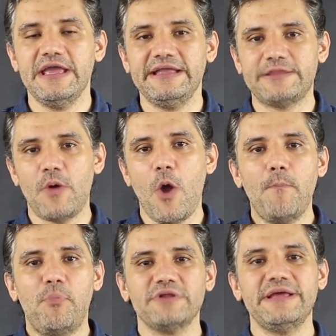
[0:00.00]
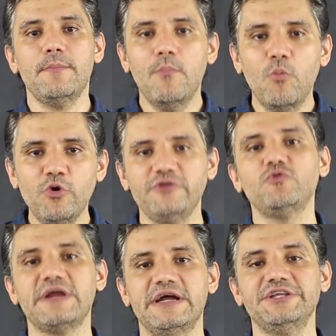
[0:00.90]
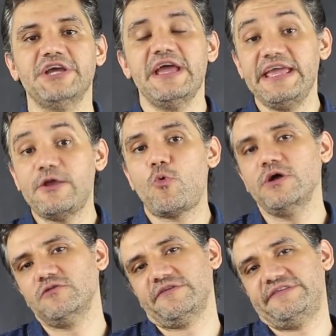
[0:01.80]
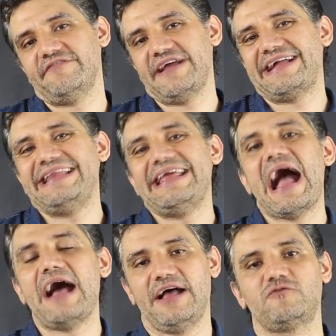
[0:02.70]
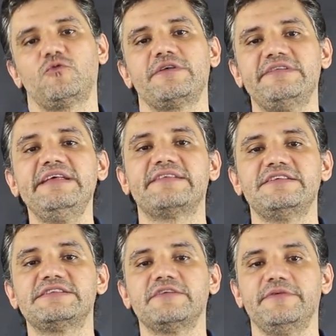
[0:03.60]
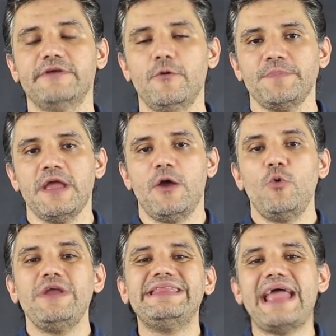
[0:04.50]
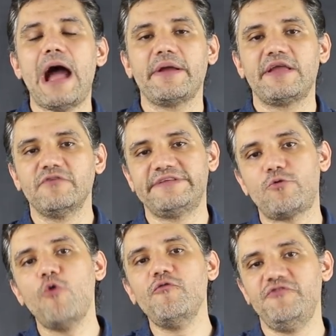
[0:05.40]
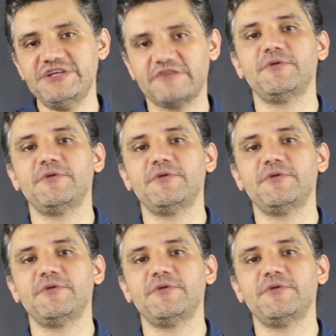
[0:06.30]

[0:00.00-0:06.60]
Então é um poder muito grande. E quando você vai criar as suas listas de transmissão, o ideal é que você convide as